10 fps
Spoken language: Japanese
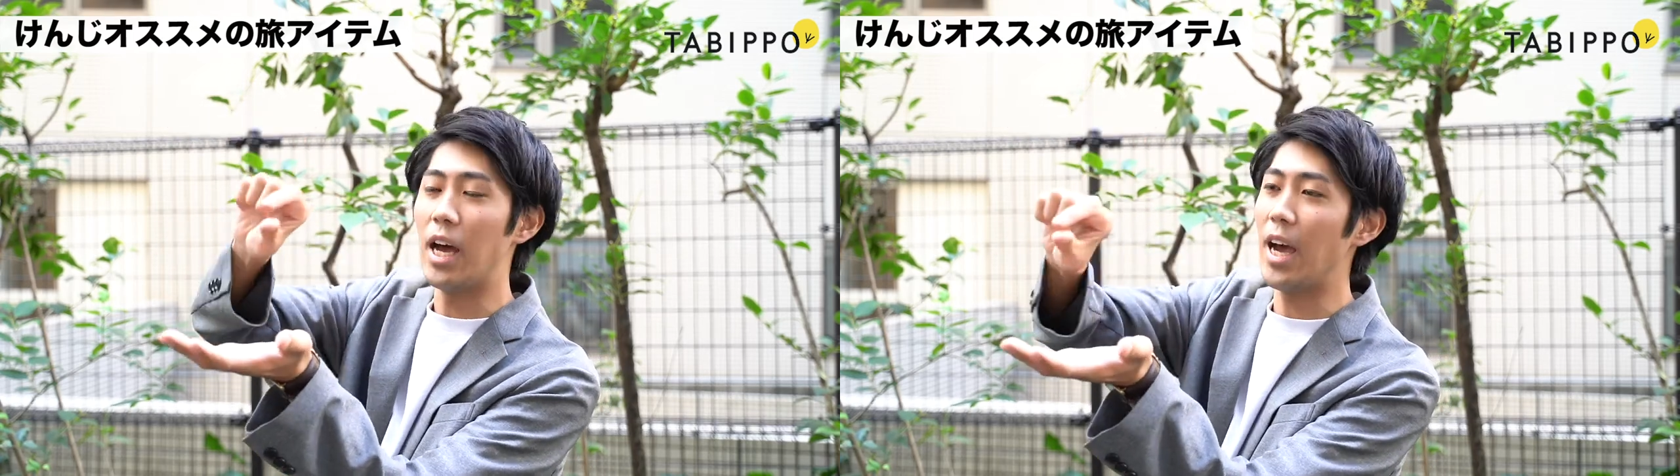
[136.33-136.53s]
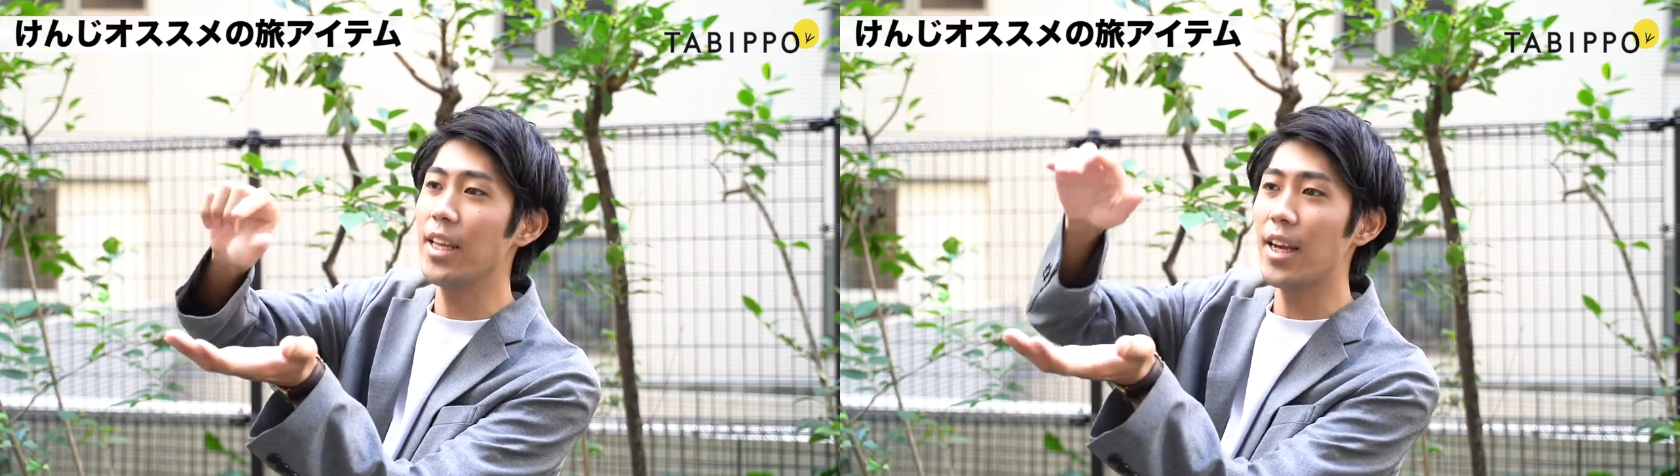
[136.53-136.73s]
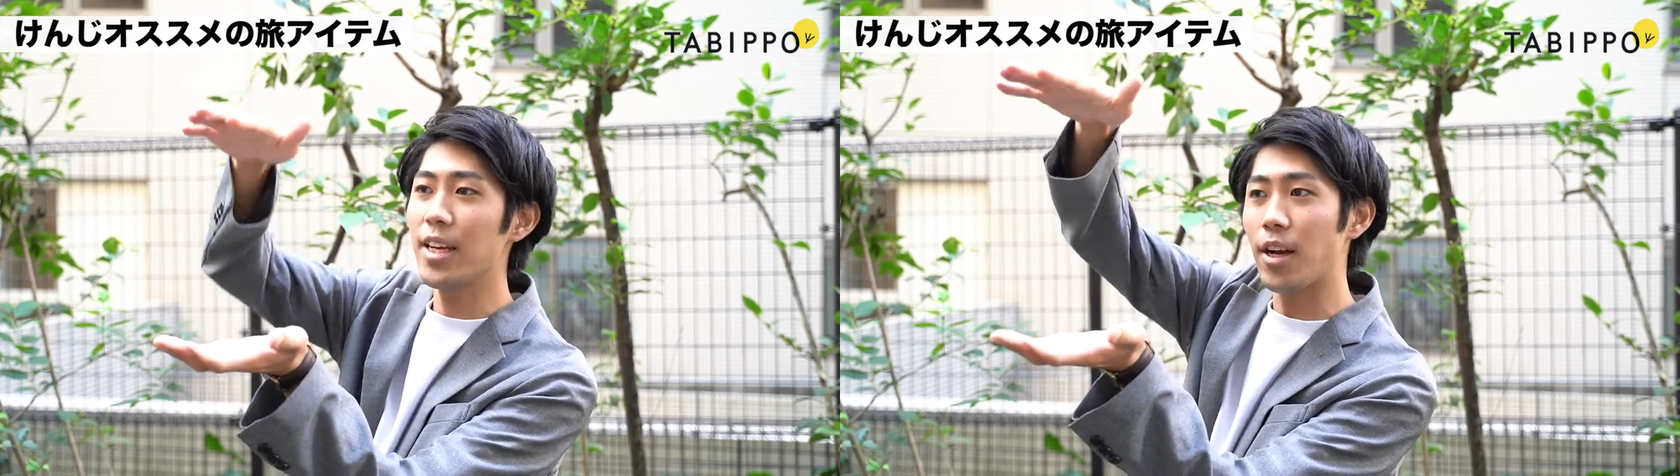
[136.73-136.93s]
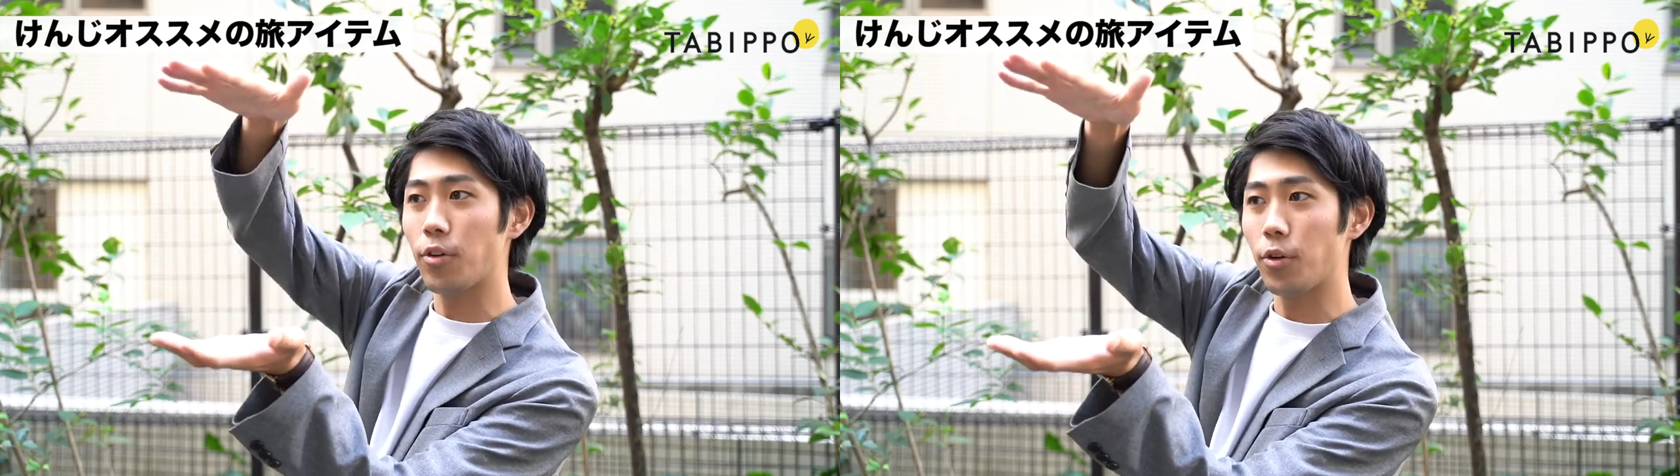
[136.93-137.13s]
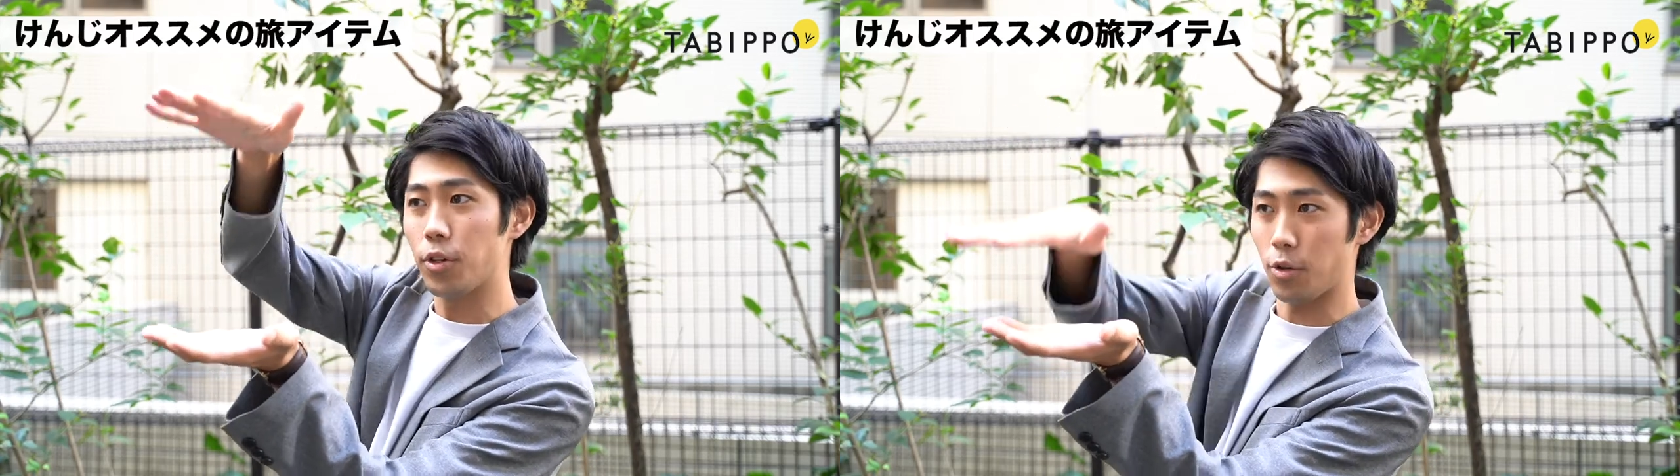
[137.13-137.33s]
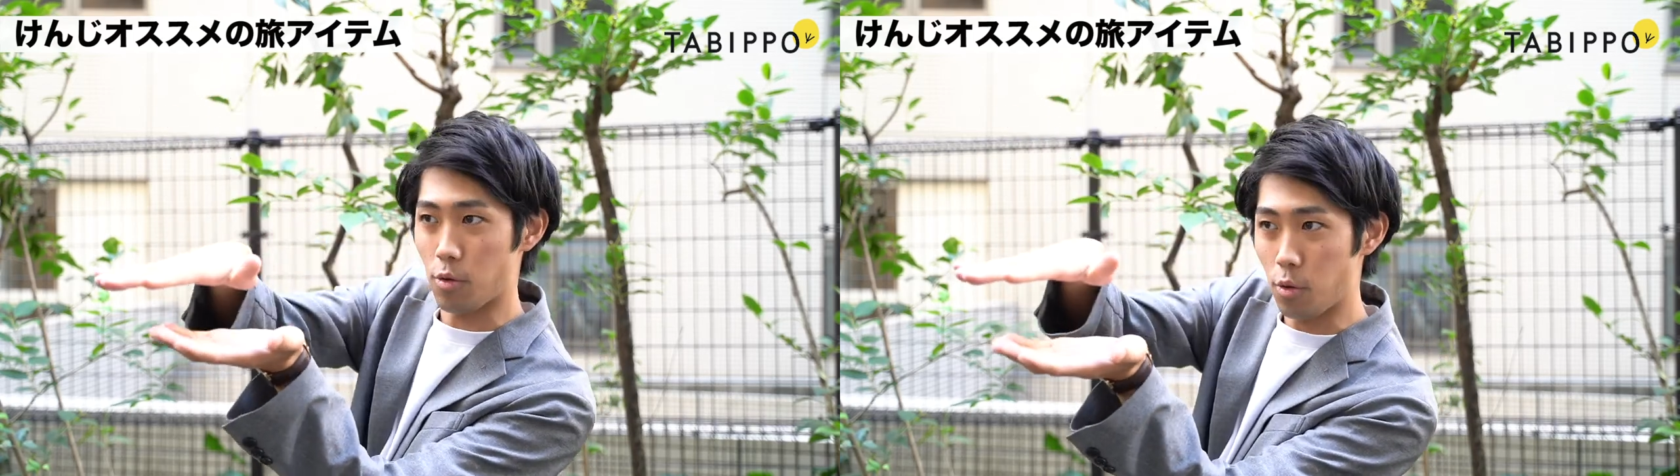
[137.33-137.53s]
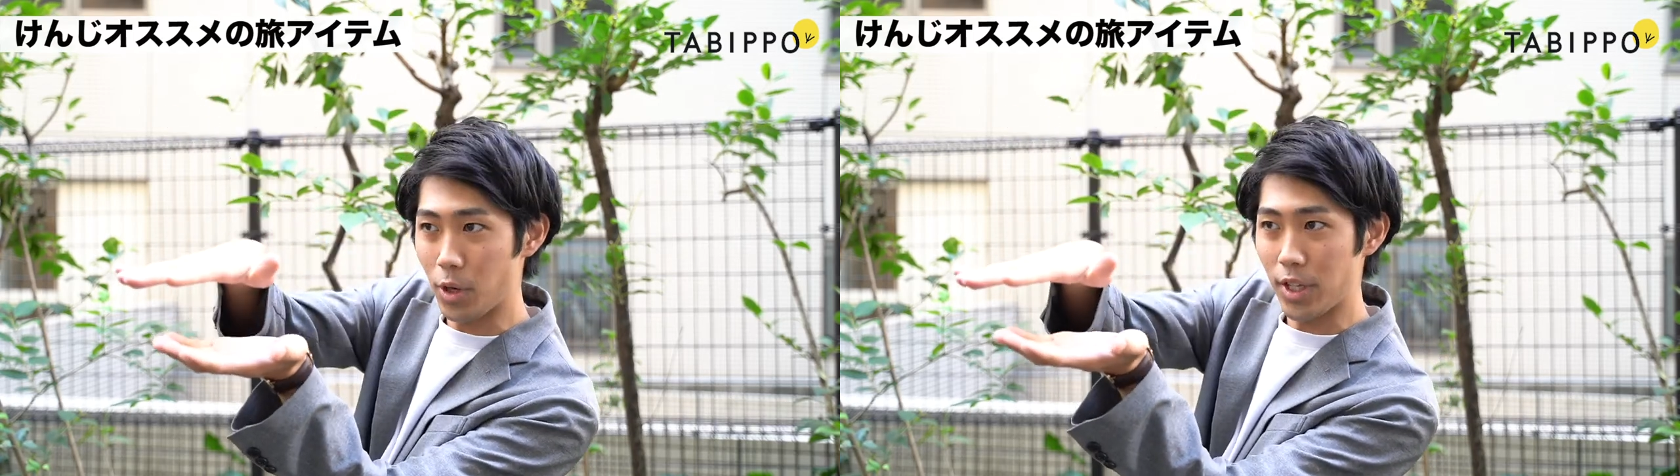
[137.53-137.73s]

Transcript: 間にある空気をこ